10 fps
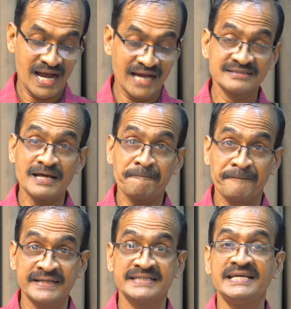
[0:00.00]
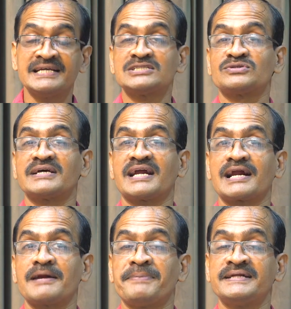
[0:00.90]
அதுதான் பதி என்று
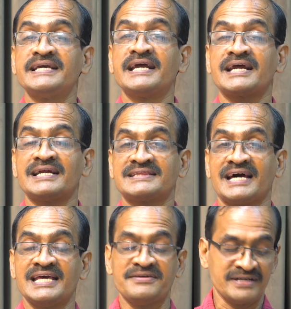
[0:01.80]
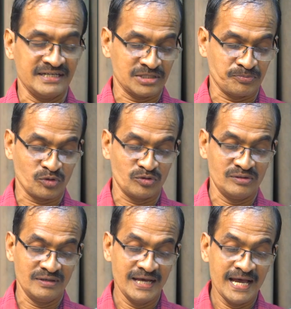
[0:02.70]
சொல்கிறார்கள் பதி என்றால் தலைவன் என்று பொருள்
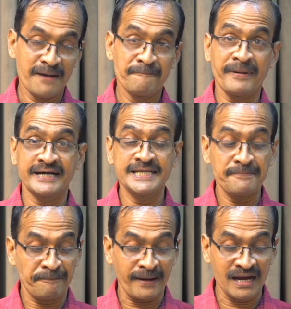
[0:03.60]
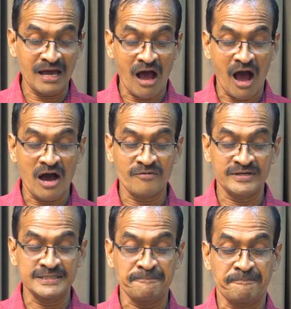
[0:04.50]
பதி பல
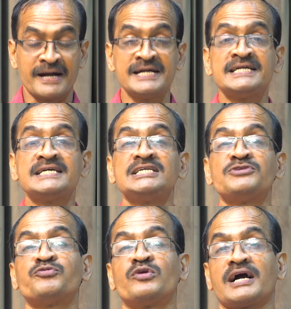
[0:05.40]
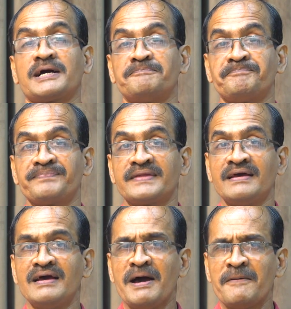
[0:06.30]
ஆவது பண்டு இவ்வுலகம்
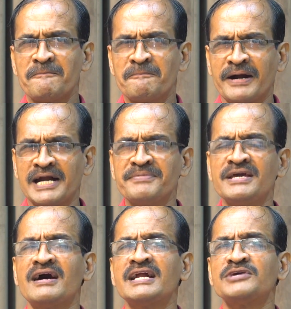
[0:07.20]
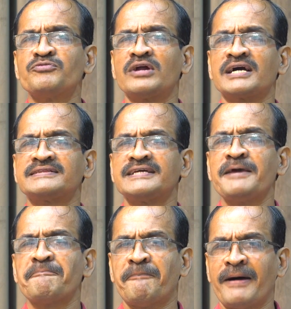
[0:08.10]
பழமையான இவ்வுலகத்திலே
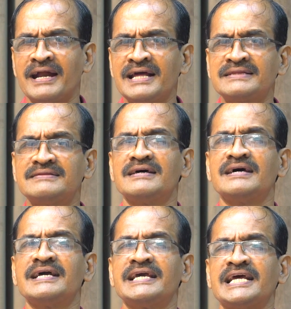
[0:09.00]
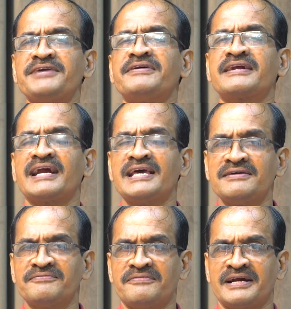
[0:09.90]
பல இறைவன்களை
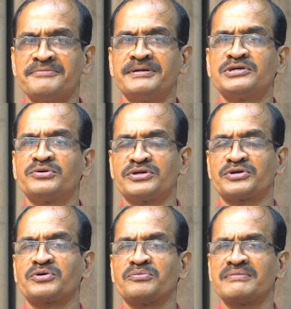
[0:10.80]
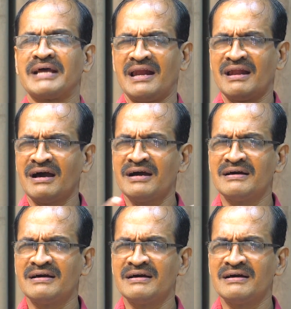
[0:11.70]
வழிபட்டு கொண்டிருக்கிறோம் எல்லா